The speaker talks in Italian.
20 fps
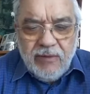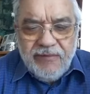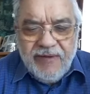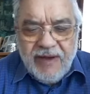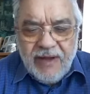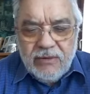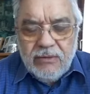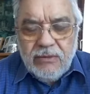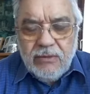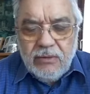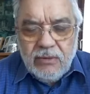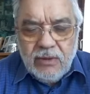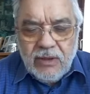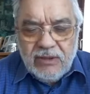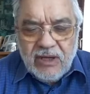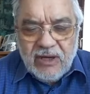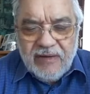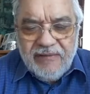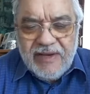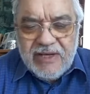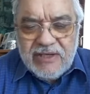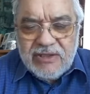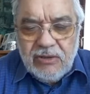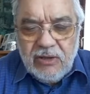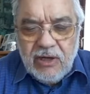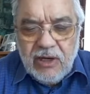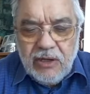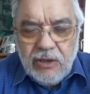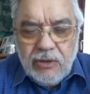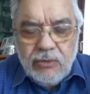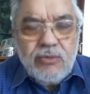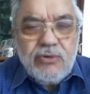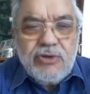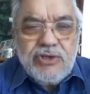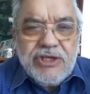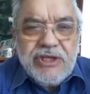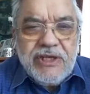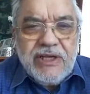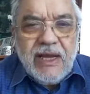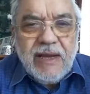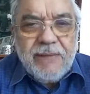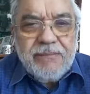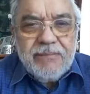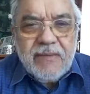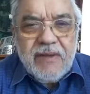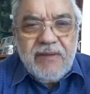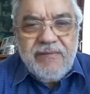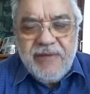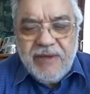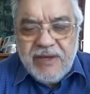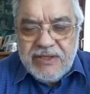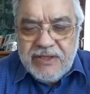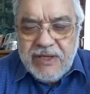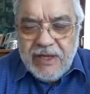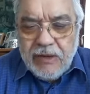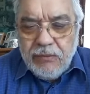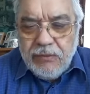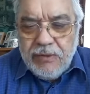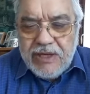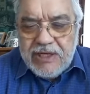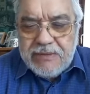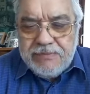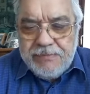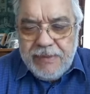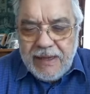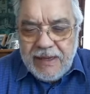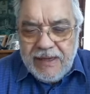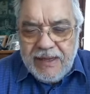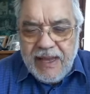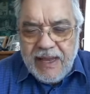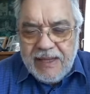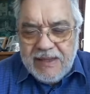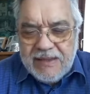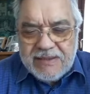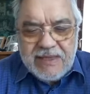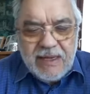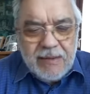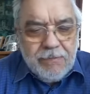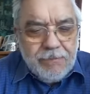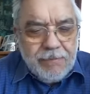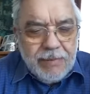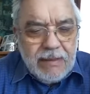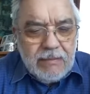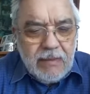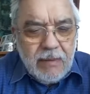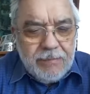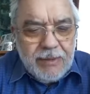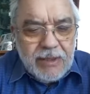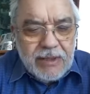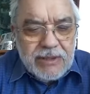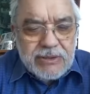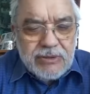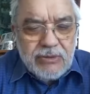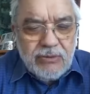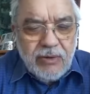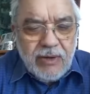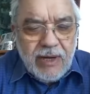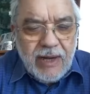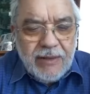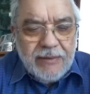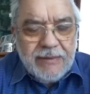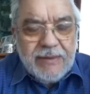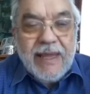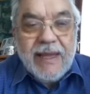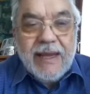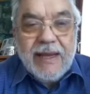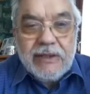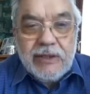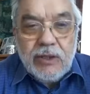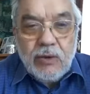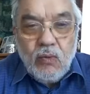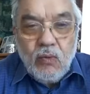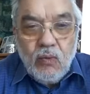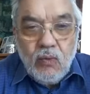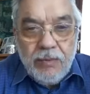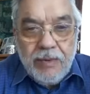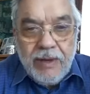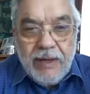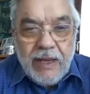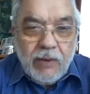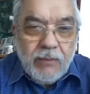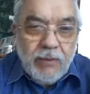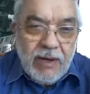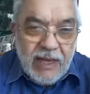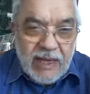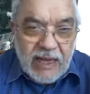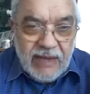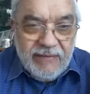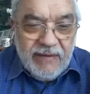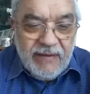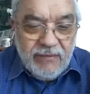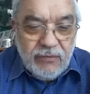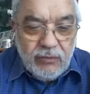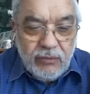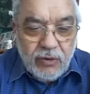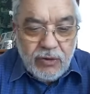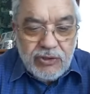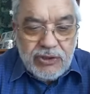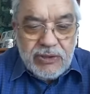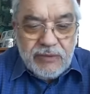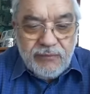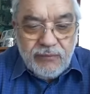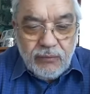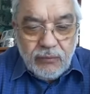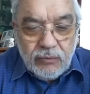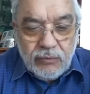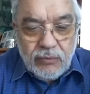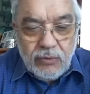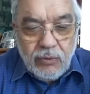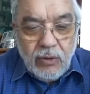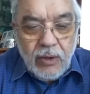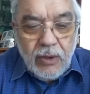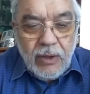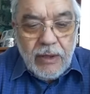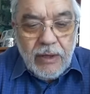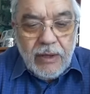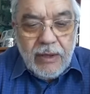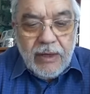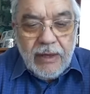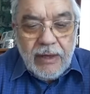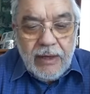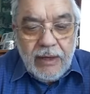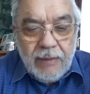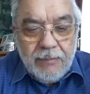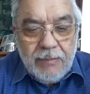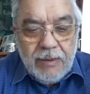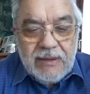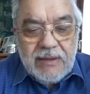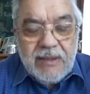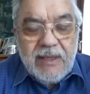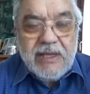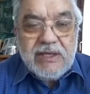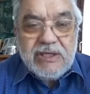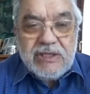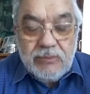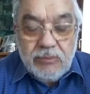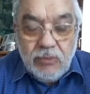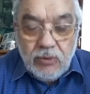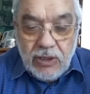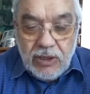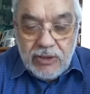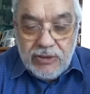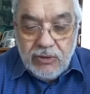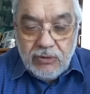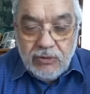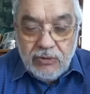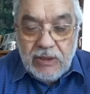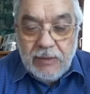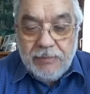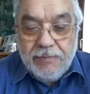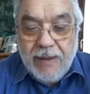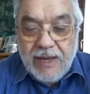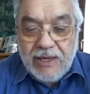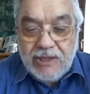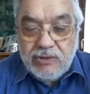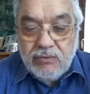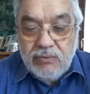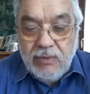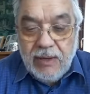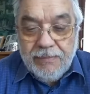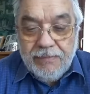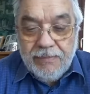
fatto attraverso la liturgia invece era un'esperienza in prima persona dei catecumeni, quelli che avevano ricevuto il battesimo nel giorno di Pasqua